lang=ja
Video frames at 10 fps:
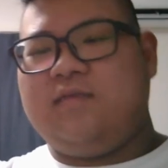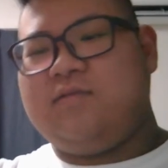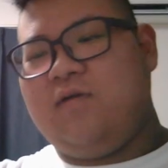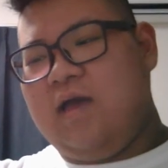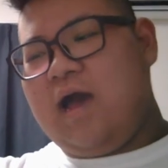
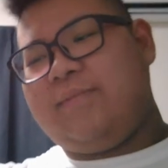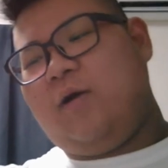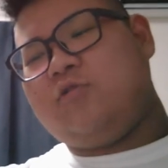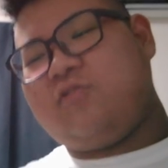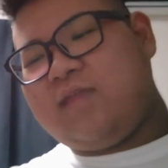そのあんま
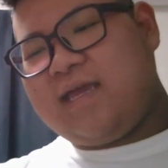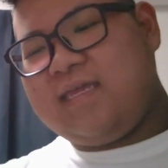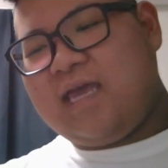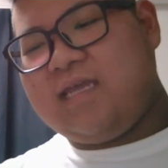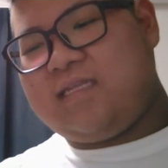大人げ
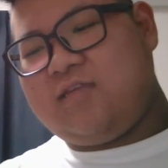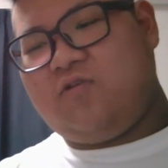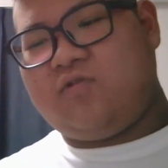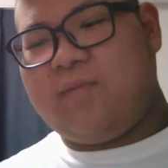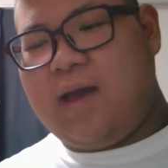ないっていう
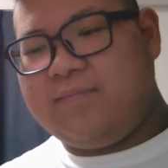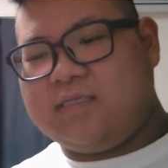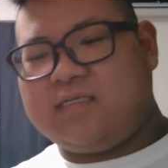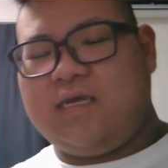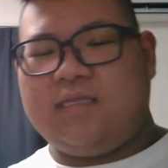言葉はあんま
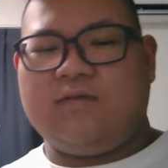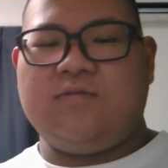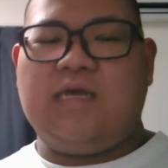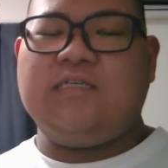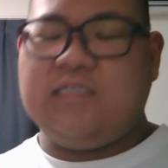使いたく
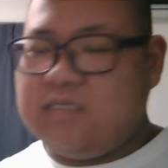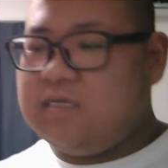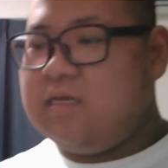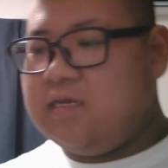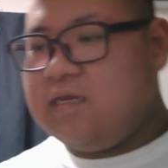ないし、
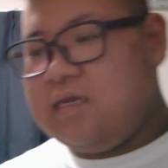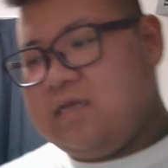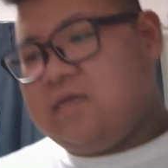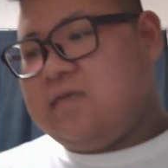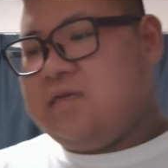
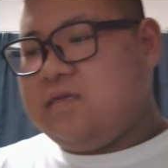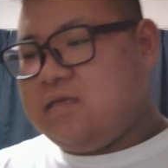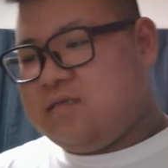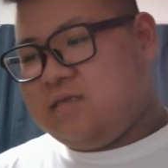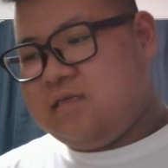
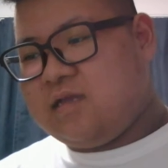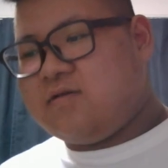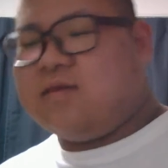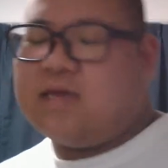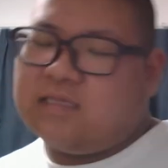言いたく
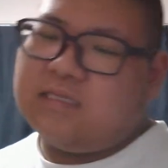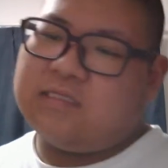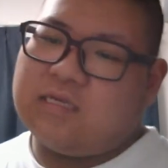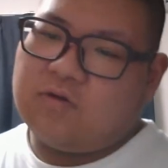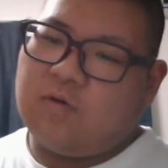はないんで
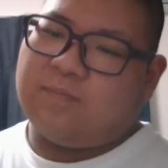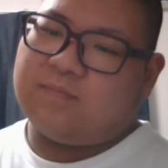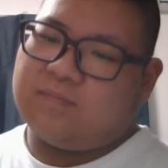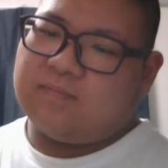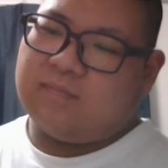すけど、
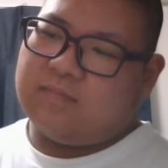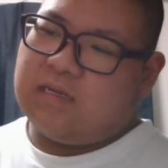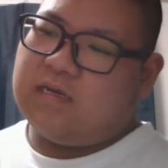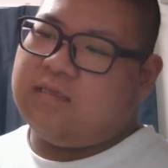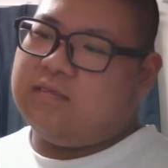
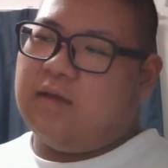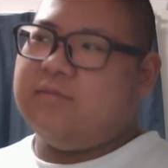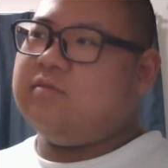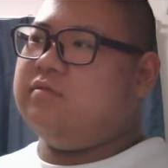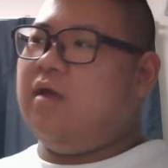ああ、
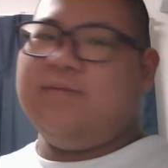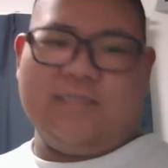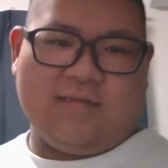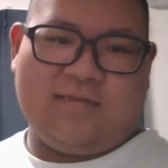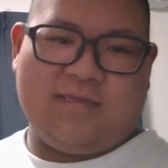ダメ、ダメ
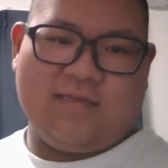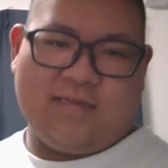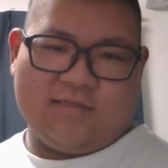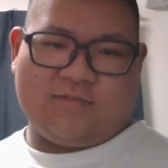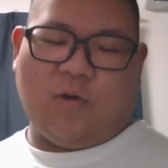じゃんって。
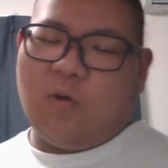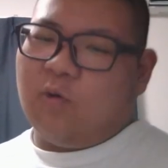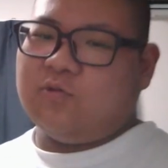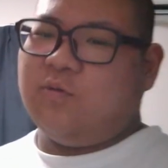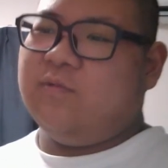双
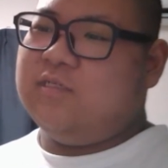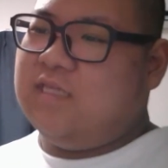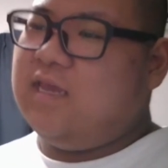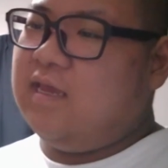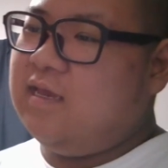方ともに
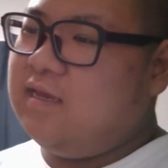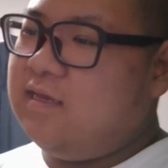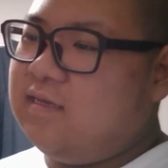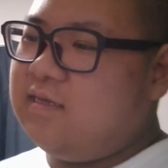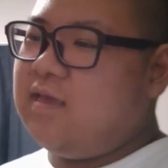ね、
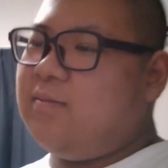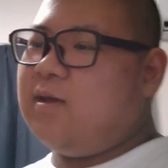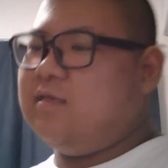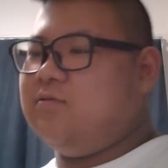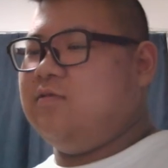や
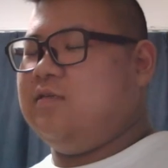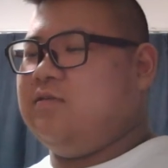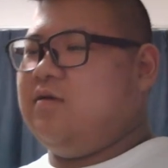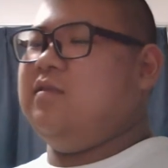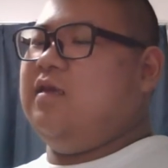ばい人になっ
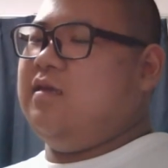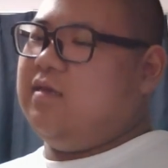ちゃうからね。